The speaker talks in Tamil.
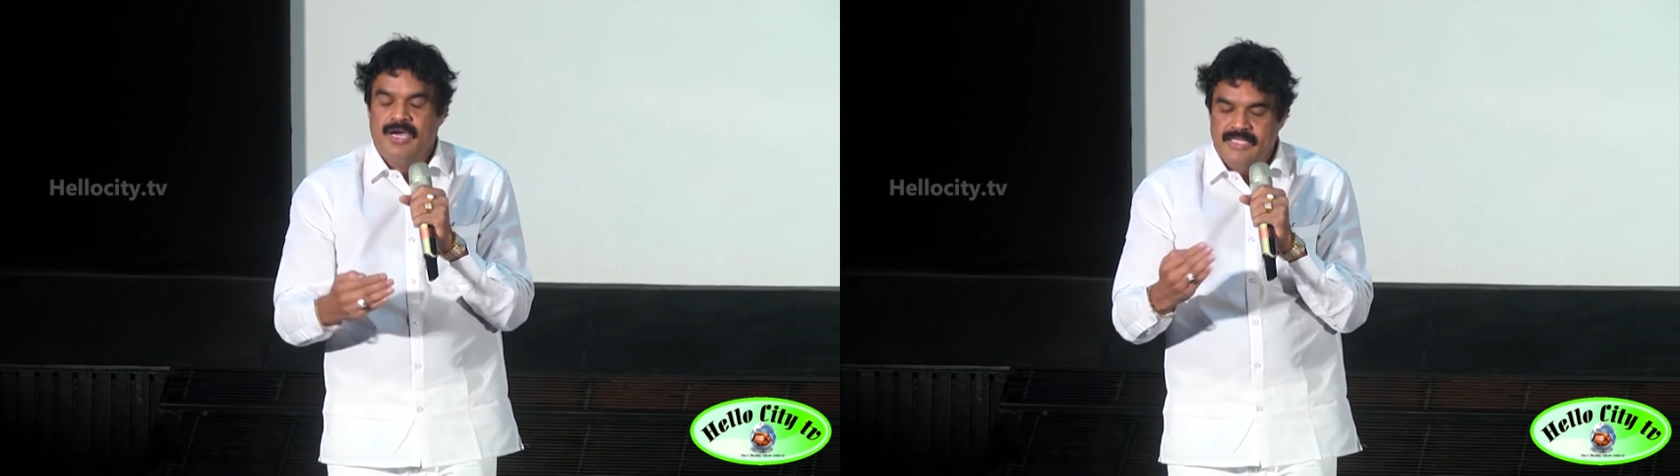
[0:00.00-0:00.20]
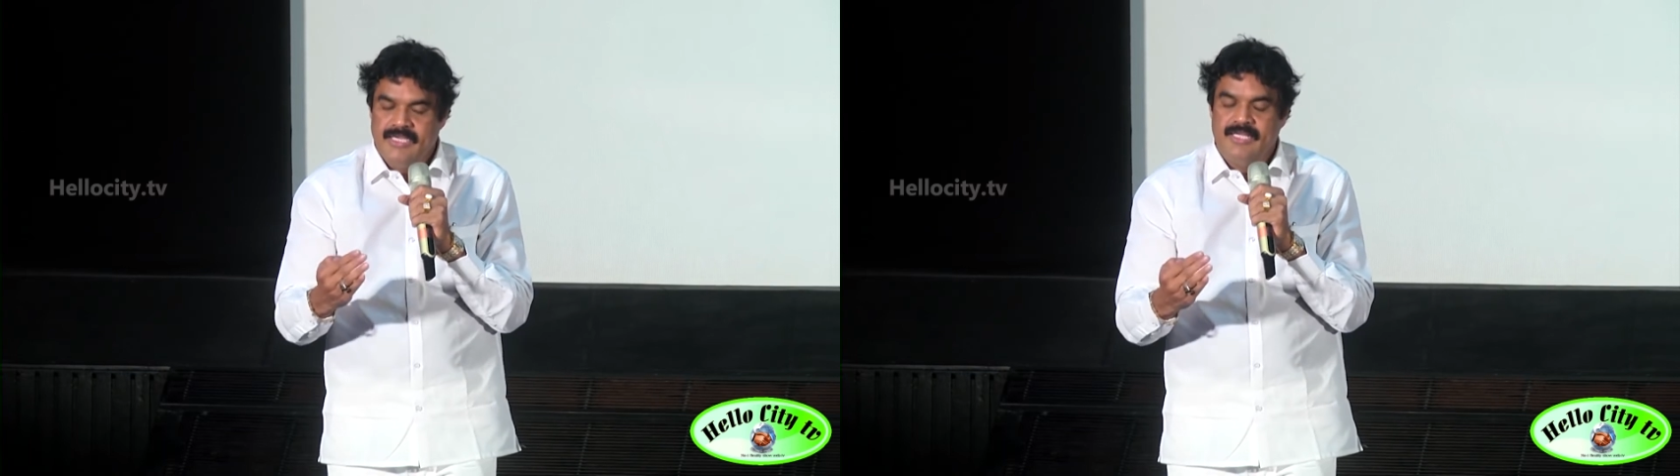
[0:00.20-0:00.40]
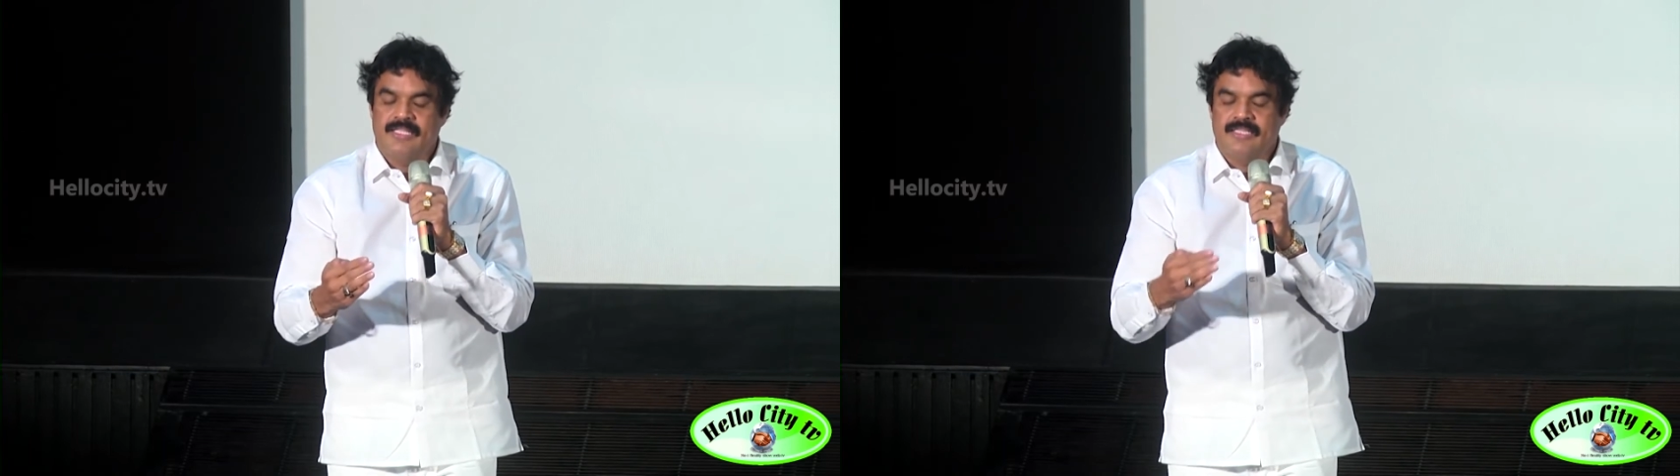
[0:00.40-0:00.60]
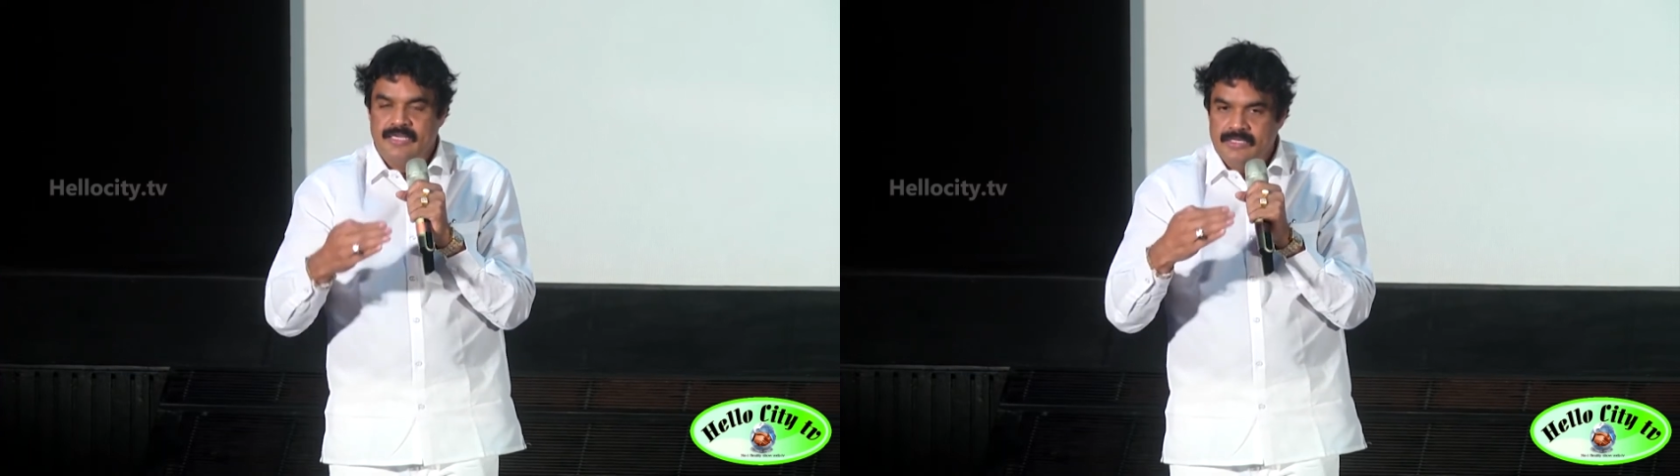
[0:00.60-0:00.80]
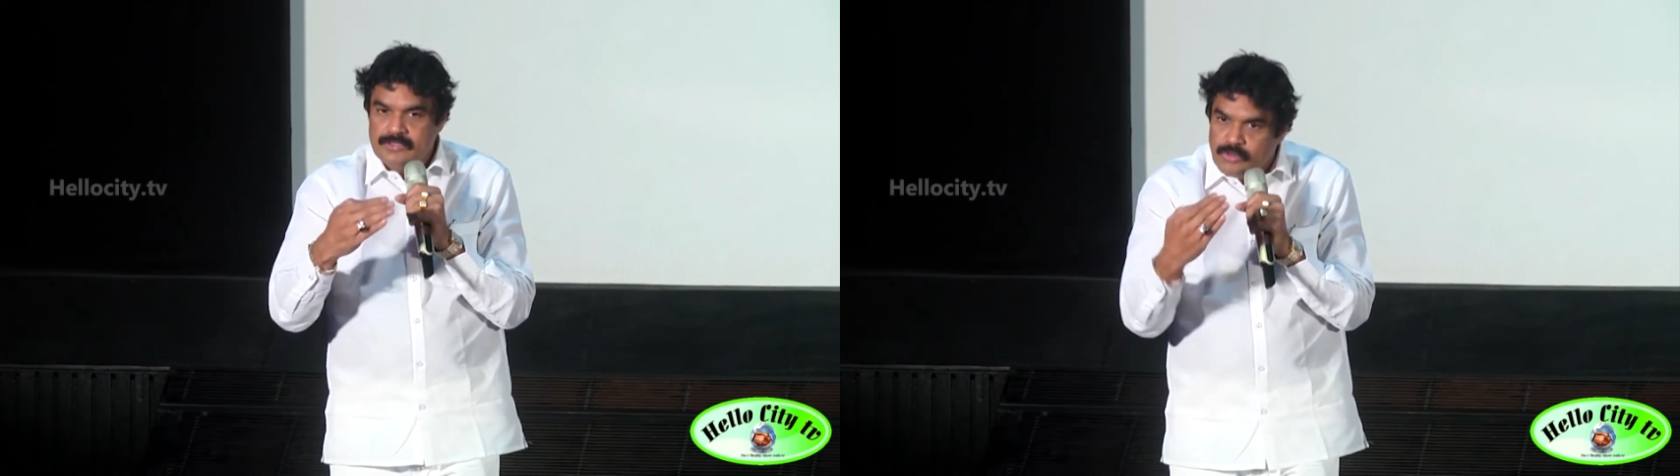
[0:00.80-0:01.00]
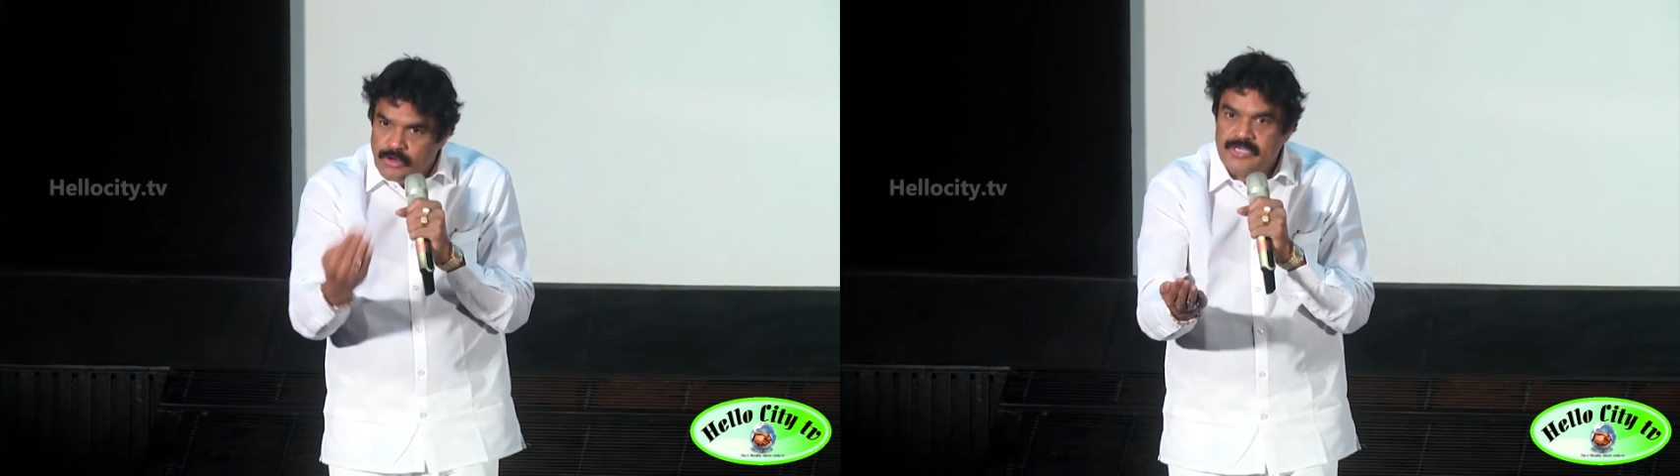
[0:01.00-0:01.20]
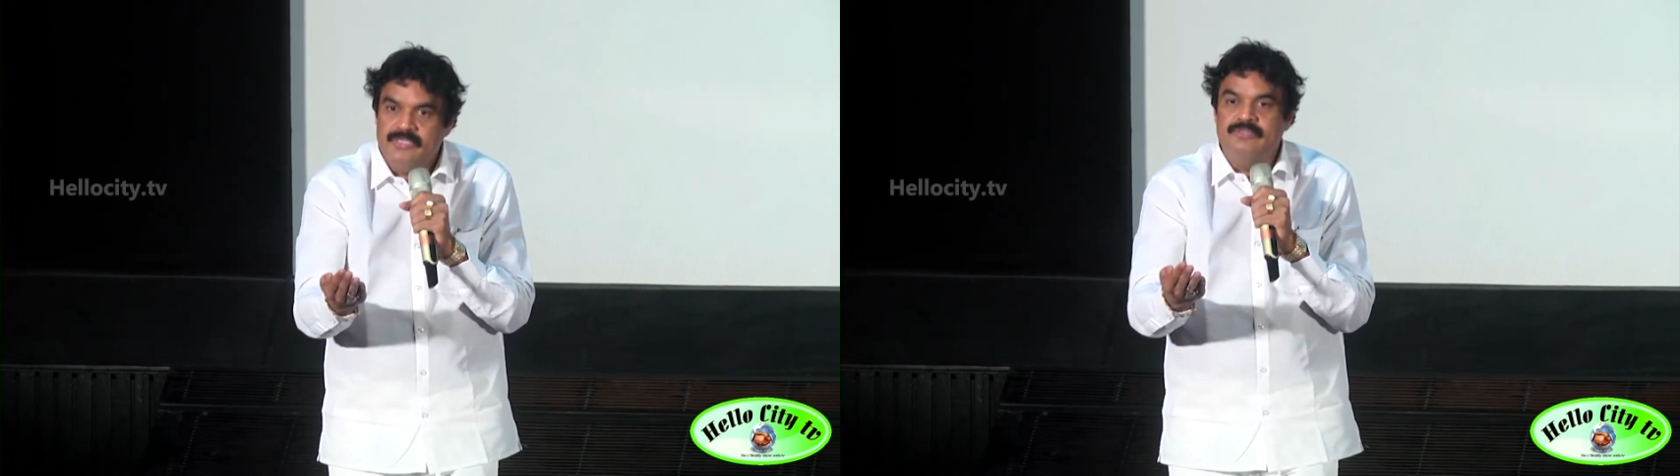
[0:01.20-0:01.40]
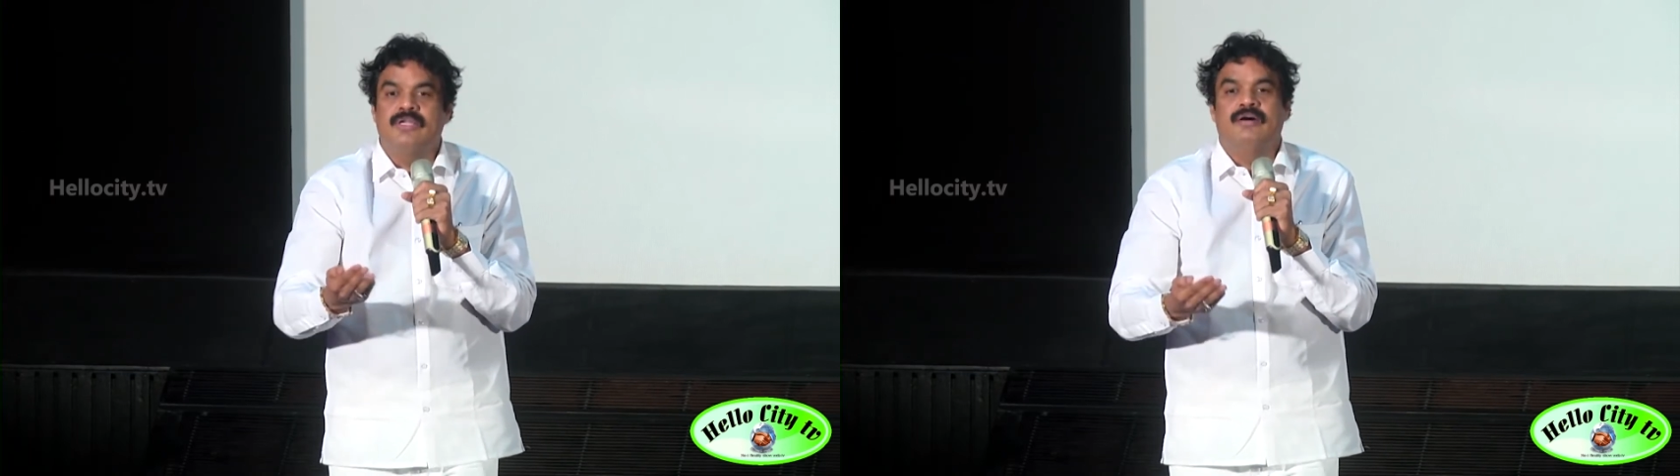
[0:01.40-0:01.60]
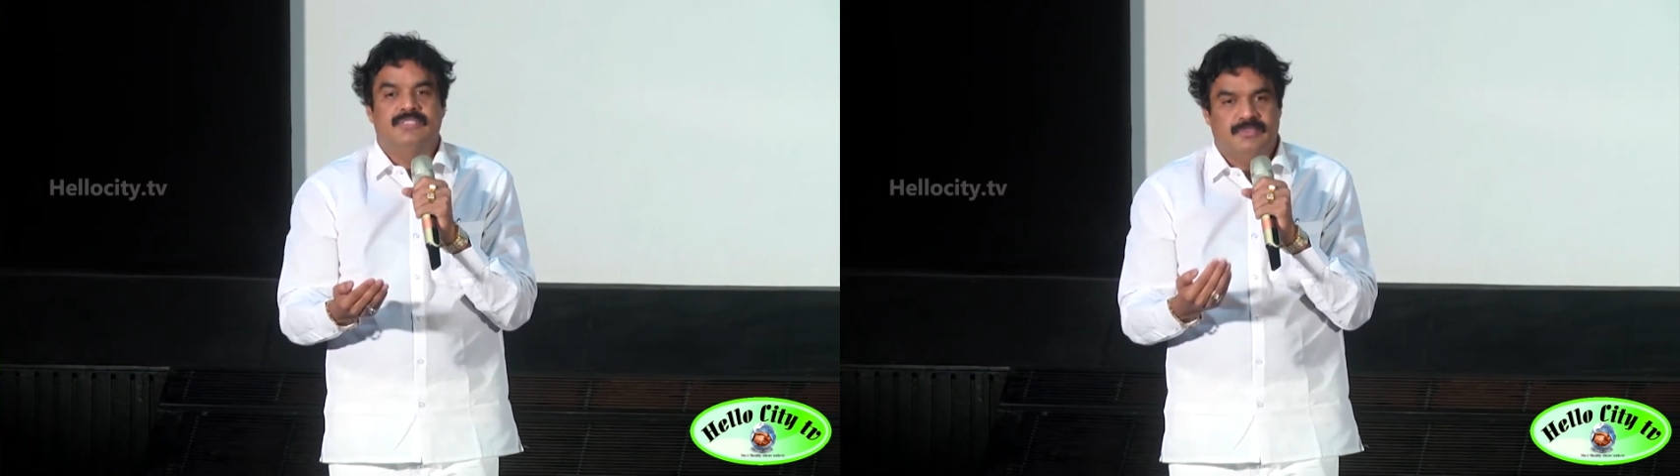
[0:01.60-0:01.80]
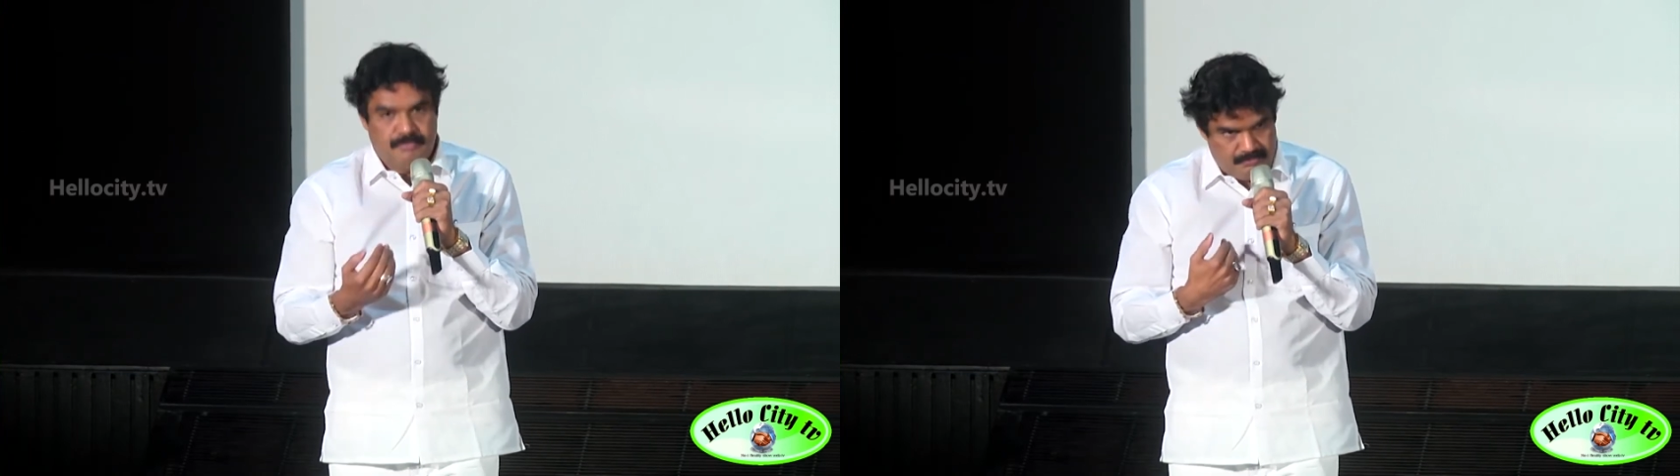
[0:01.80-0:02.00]
அதே நேரத்தில் குரட்டையும் நான்
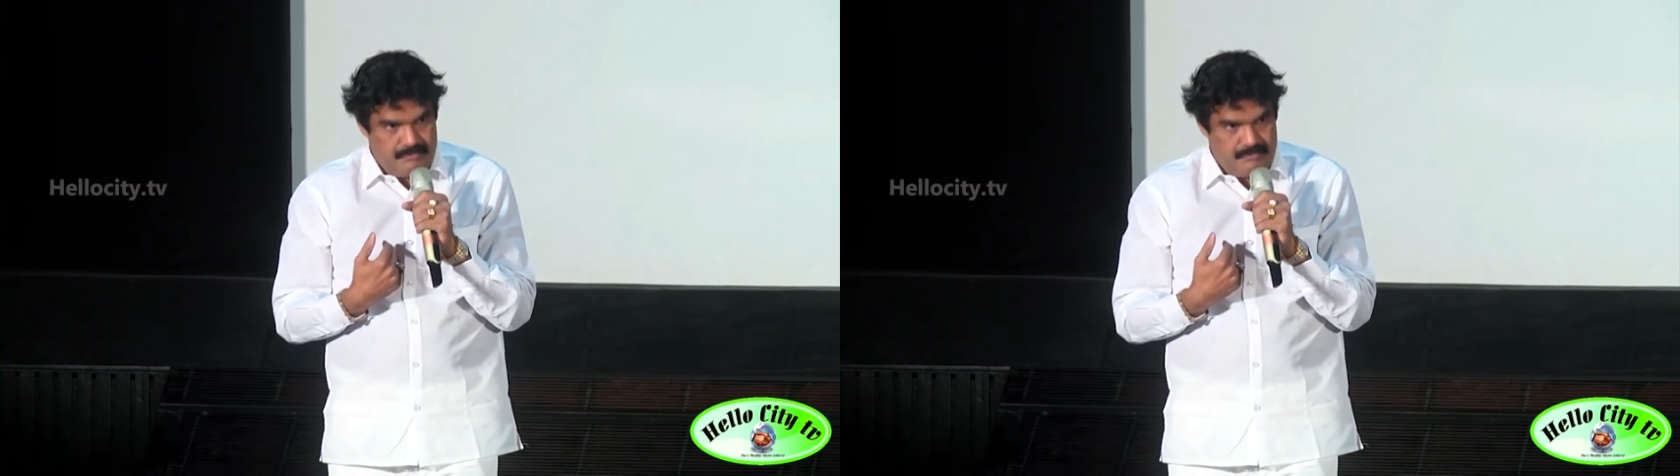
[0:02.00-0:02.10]
வந்து